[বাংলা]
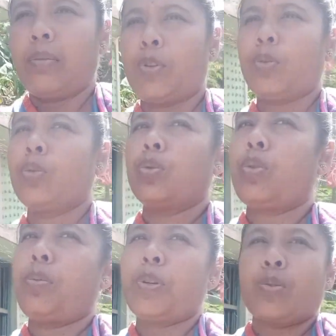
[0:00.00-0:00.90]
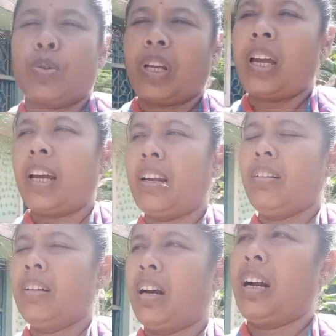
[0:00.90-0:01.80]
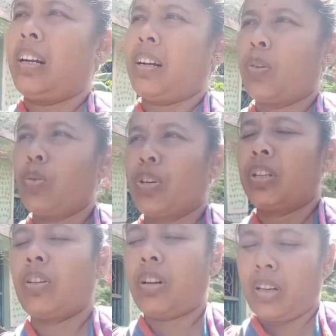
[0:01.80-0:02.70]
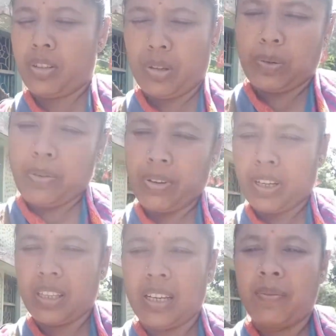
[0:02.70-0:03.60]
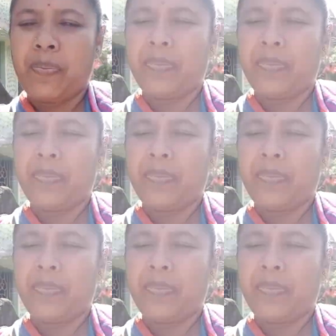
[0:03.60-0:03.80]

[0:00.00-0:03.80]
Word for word: শুধু দুটো বিস্কুট খেয়ে গেল আর রুটি তরকারি সব টিফিনে দিলাম